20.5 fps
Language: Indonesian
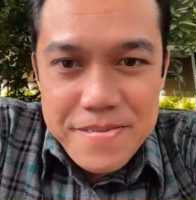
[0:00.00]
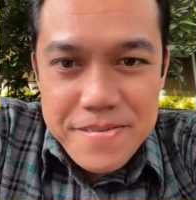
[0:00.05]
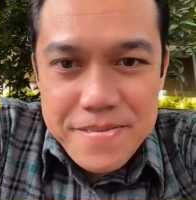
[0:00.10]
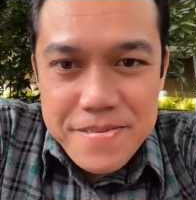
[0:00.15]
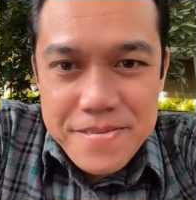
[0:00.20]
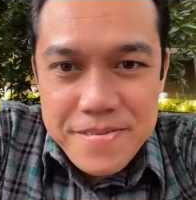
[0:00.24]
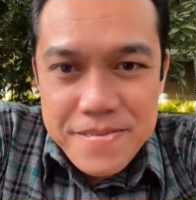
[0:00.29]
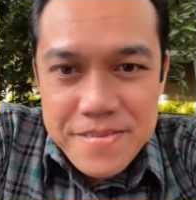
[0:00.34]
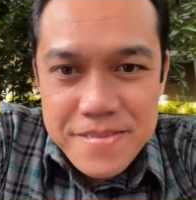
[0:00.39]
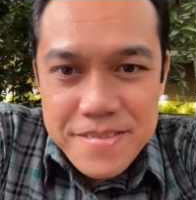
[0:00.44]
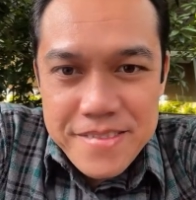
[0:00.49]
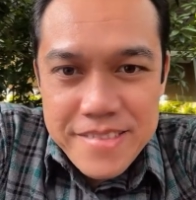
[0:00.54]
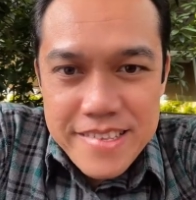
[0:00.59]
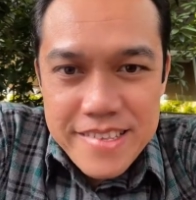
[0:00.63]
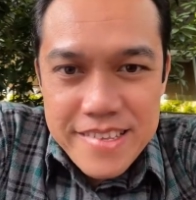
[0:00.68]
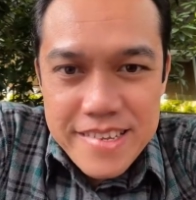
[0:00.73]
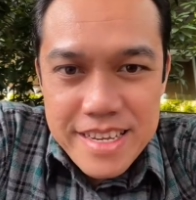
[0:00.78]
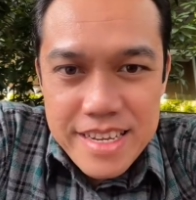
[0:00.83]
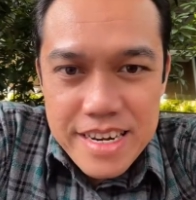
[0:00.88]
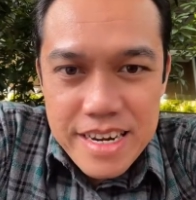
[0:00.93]
mm -mm
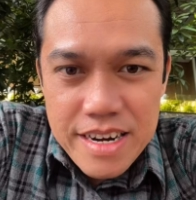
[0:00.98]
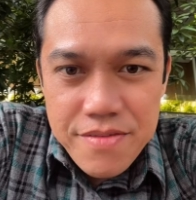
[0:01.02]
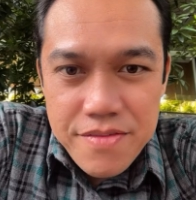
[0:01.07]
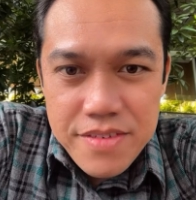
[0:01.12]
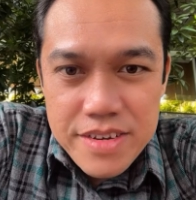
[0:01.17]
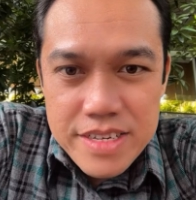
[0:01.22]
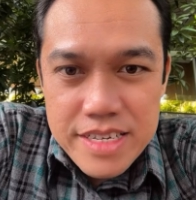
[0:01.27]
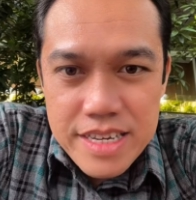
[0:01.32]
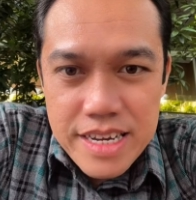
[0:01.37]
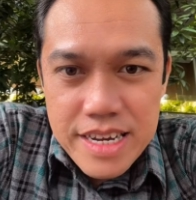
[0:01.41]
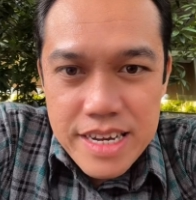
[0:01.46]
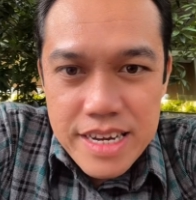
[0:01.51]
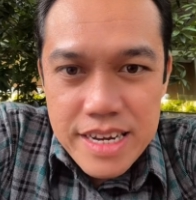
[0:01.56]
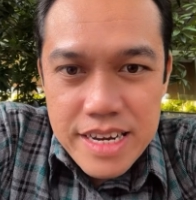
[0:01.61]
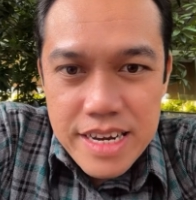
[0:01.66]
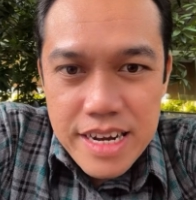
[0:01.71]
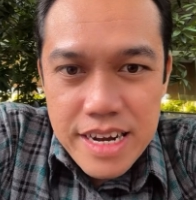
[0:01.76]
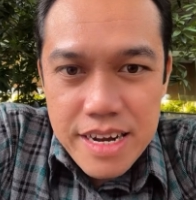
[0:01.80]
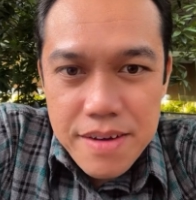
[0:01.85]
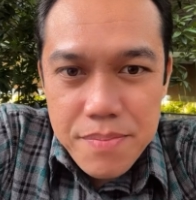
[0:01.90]
nafas
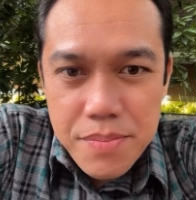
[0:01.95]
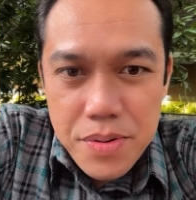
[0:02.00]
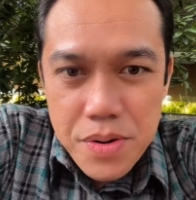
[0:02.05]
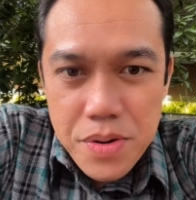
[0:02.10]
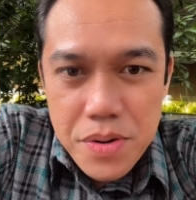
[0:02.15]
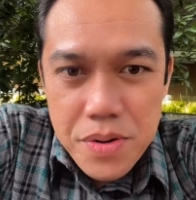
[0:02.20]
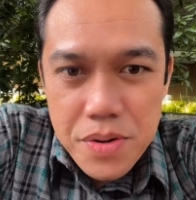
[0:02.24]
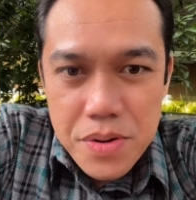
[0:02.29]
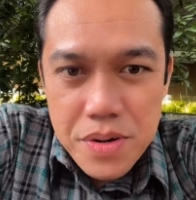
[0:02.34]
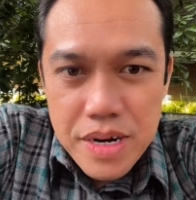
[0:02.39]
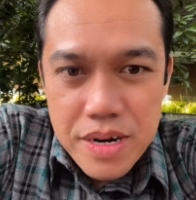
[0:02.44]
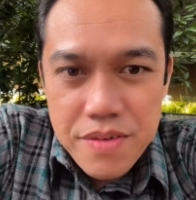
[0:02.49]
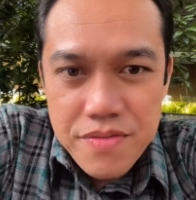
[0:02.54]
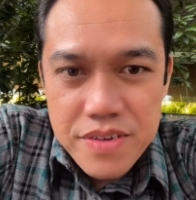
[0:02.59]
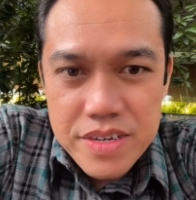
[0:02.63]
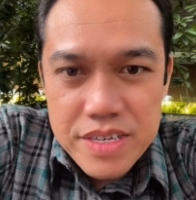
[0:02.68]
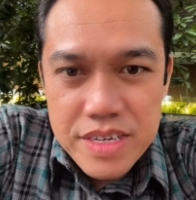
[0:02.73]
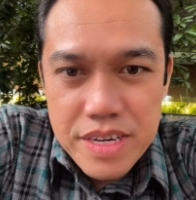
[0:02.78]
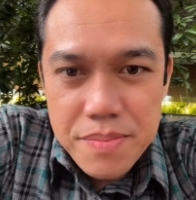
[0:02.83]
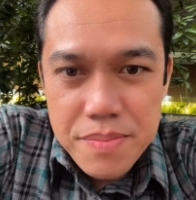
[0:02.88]
saya nggak plong
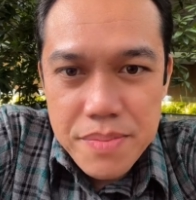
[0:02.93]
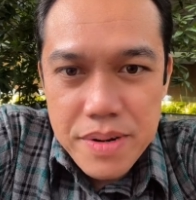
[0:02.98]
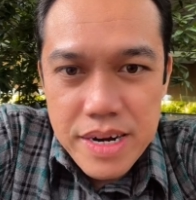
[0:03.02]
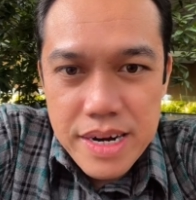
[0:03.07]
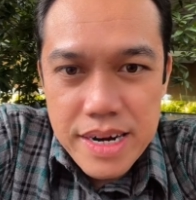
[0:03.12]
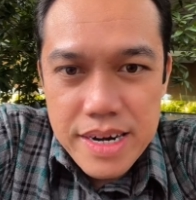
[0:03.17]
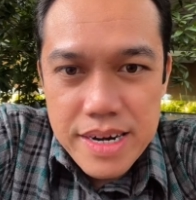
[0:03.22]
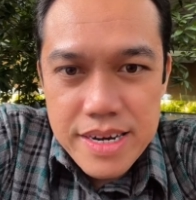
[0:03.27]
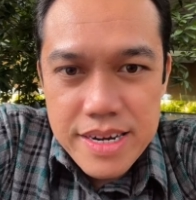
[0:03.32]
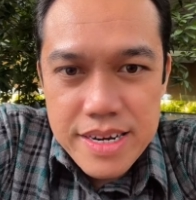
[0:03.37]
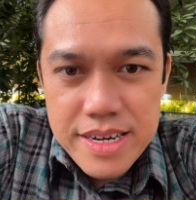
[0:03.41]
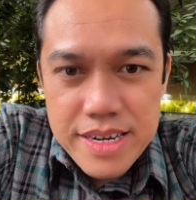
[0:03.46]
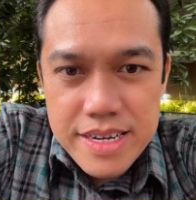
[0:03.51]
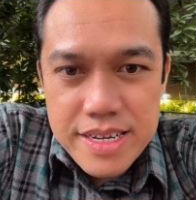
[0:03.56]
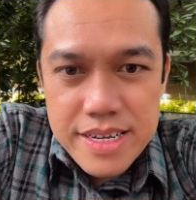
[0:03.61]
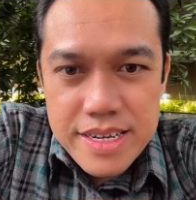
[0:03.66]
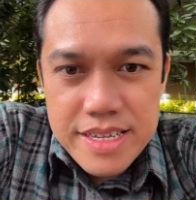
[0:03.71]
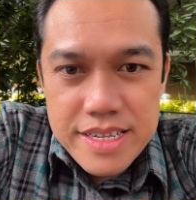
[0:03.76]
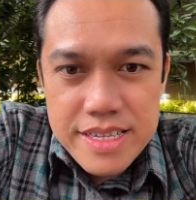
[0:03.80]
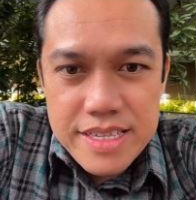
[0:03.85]
nafas saya berat
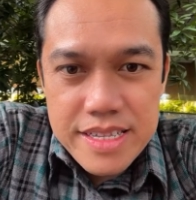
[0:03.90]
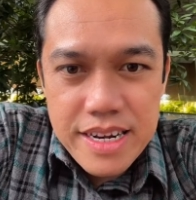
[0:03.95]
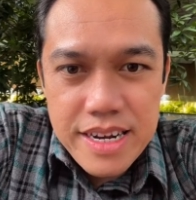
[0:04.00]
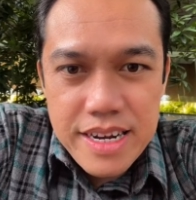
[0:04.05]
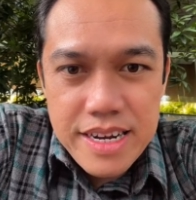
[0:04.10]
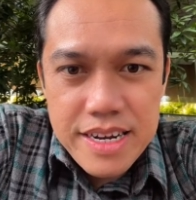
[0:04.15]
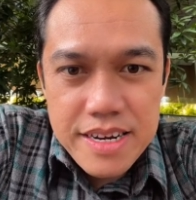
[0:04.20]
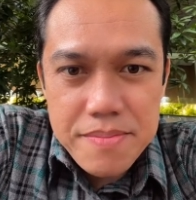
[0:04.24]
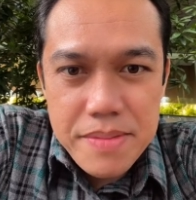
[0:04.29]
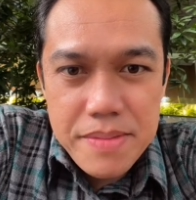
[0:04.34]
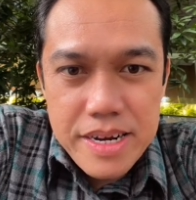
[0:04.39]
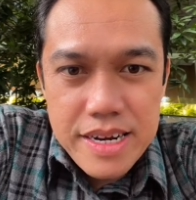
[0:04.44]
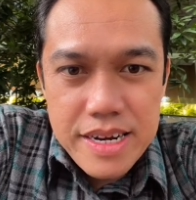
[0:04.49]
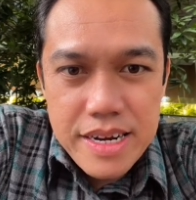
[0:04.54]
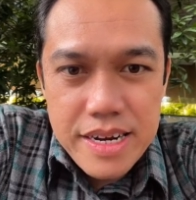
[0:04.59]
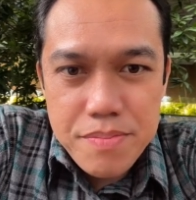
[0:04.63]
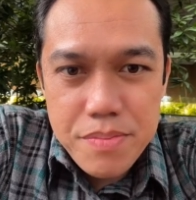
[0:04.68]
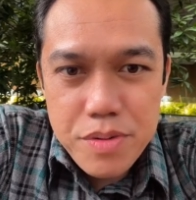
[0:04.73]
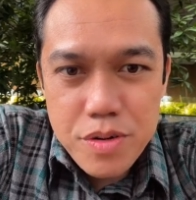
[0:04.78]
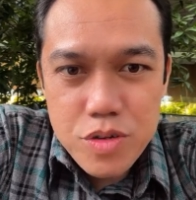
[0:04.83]
telat
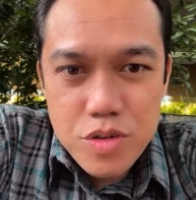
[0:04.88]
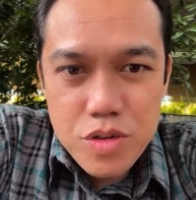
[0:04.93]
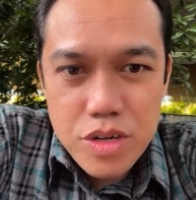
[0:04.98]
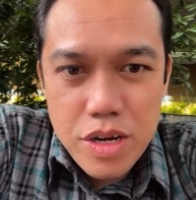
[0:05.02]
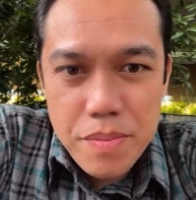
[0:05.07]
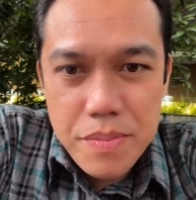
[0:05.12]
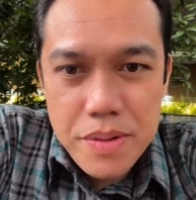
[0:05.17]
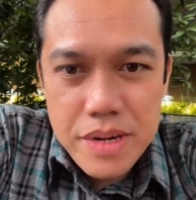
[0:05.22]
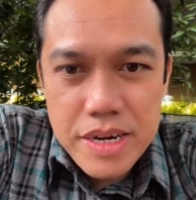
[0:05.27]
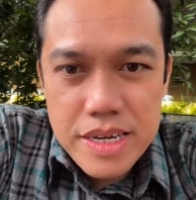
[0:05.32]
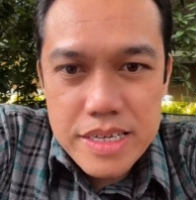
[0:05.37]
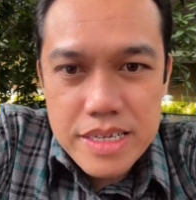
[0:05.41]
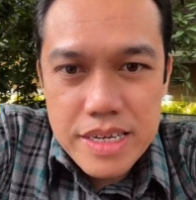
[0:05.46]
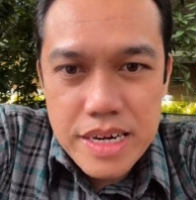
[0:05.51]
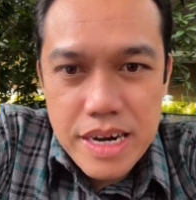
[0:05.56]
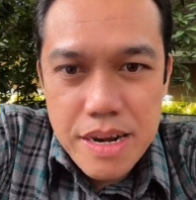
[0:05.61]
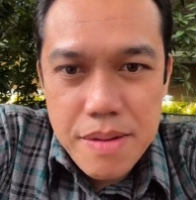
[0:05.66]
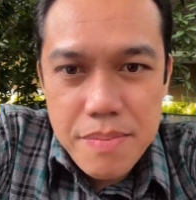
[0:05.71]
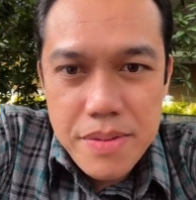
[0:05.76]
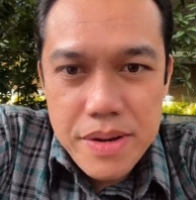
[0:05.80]
makan perut suka
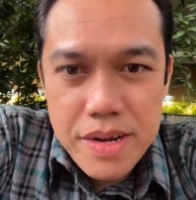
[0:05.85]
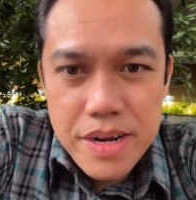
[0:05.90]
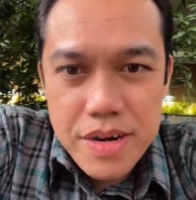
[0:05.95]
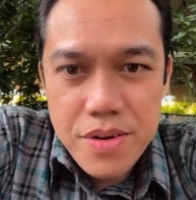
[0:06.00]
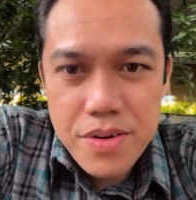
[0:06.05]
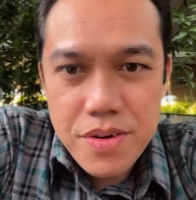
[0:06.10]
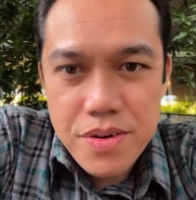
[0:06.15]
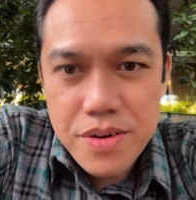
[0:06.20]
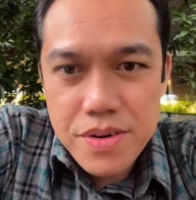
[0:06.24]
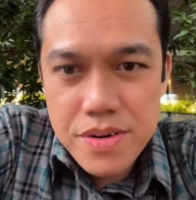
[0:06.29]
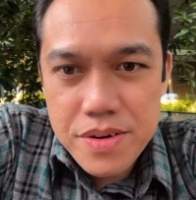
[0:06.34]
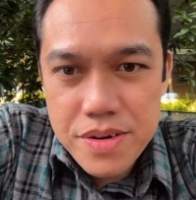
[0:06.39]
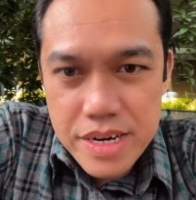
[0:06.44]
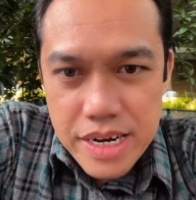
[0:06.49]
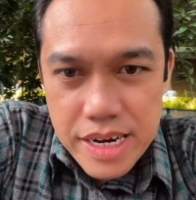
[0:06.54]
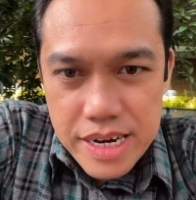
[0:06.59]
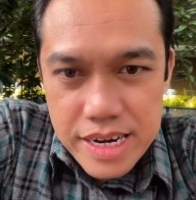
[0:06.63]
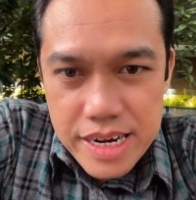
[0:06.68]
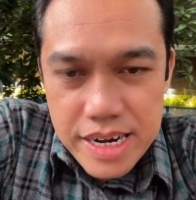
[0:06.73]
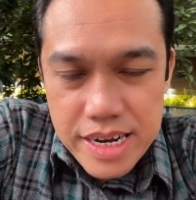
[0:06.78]
panas kenapa ya dok
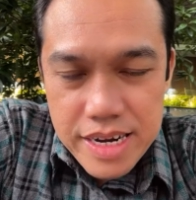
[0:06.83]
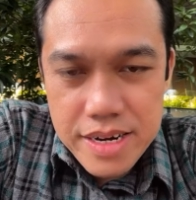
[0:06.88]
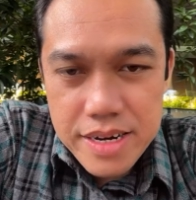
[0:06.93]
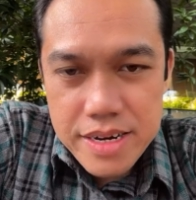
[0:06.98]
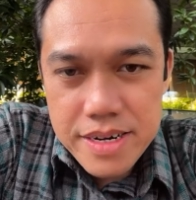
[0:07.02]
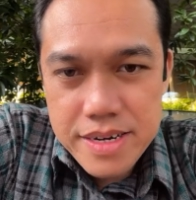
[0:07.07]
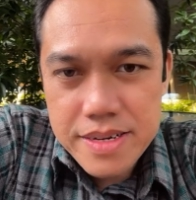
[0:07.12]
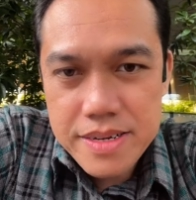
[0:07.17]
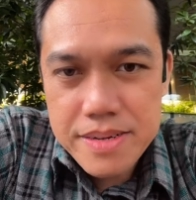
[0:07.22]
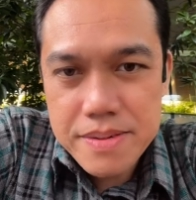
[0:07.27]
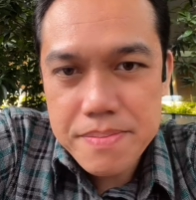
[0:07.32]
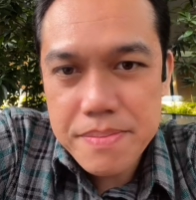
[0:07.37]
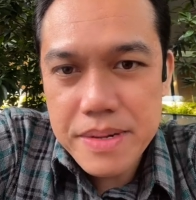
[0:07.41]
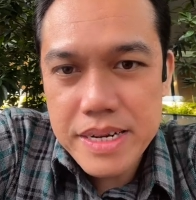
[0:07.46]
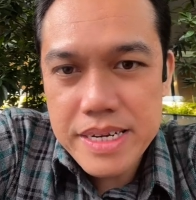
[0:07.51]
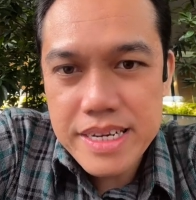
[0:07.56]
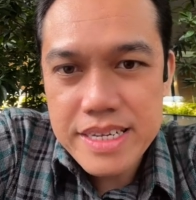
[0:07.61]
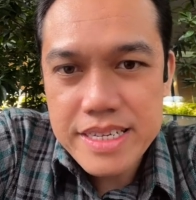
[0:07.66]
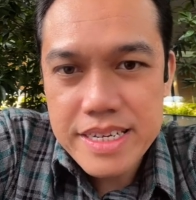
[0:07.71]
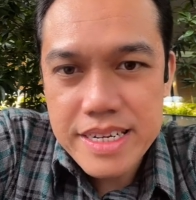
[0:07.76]
kak Gan
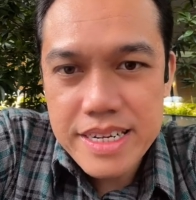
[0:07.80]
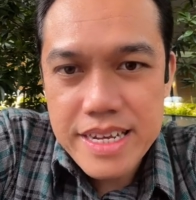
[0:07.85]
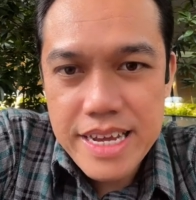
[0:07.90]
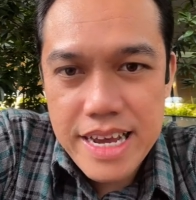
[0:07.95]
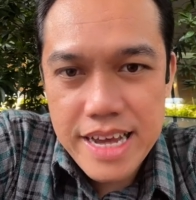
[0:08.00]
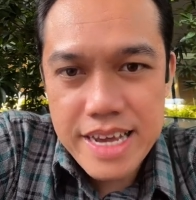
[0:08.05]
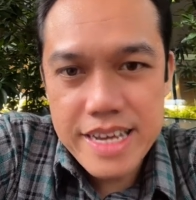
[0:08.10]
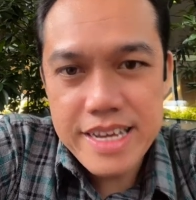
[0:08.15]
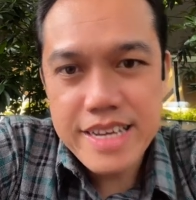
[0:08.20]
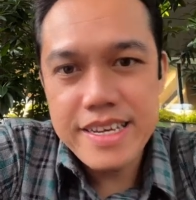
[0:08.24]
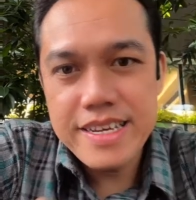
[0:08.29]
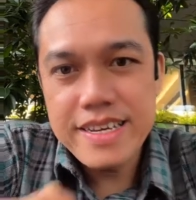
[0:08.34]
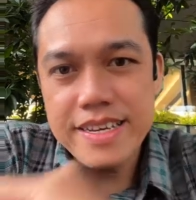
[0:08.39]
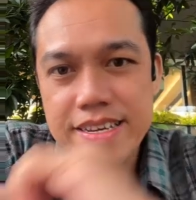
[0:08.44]
banyak sedih ya